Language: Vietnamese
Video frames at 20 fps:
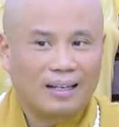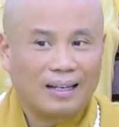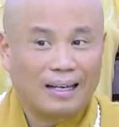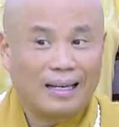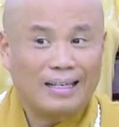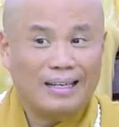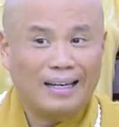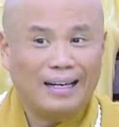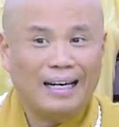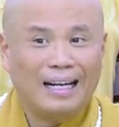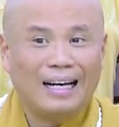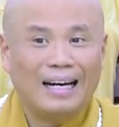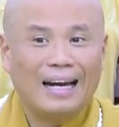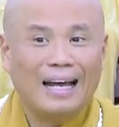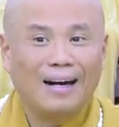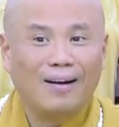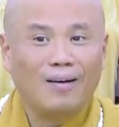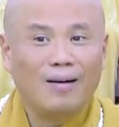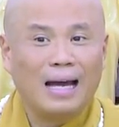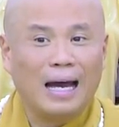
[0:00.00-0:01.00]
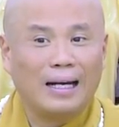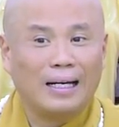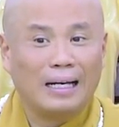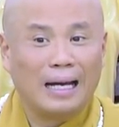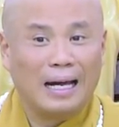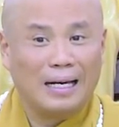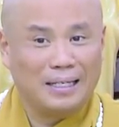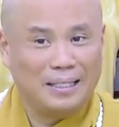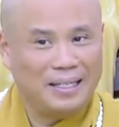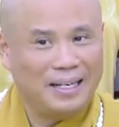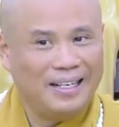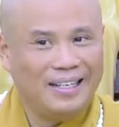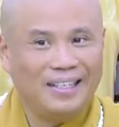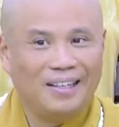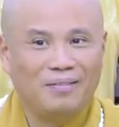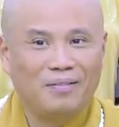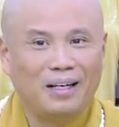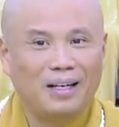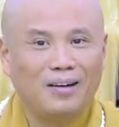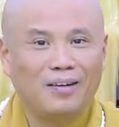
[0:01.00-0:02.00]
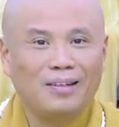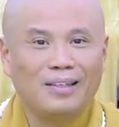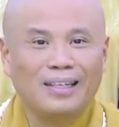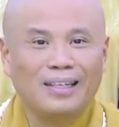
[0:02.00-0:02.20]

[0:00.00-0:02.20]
Cái chuyện này là đang nói hành trì chứ không phải nói